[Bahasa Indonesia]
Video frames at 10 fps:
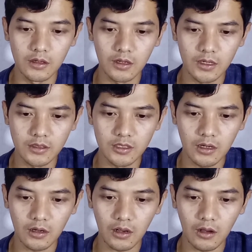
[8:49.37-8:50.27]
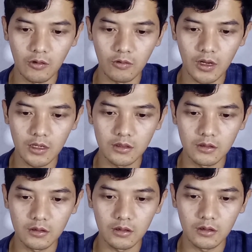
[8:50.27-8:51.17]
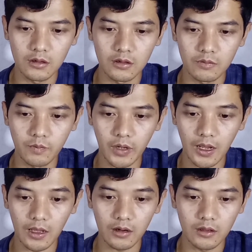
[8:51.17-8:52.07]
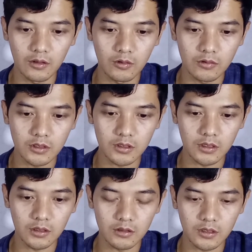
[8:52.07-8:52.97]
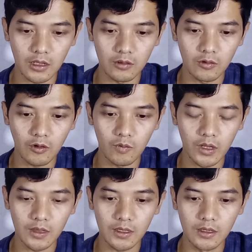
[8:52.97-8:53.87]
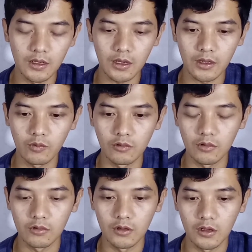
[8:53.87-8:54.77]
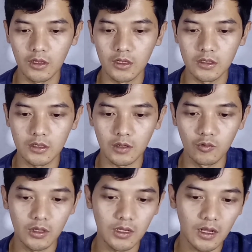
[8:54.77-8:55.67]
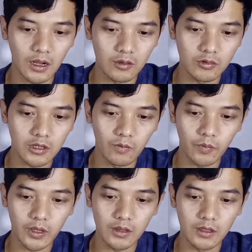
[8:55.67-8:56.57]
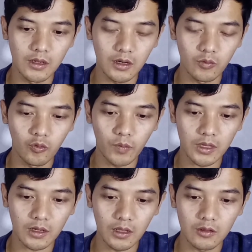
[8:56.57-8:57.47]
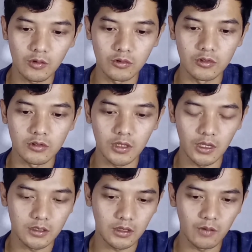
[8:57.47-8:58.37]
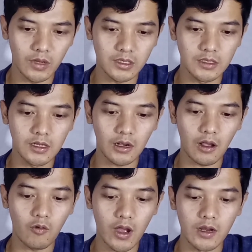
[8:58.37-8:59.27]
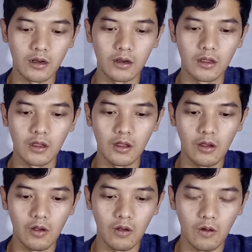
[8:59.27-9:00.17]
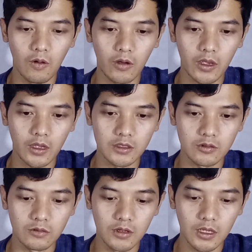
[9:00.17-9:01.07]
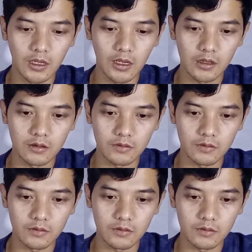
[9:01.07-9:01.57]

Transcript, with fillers: Dengan jangkauan uh, per hari itu 1,3 ribu 1300 sampai 3400 estimasi jangkauan oke sudah ya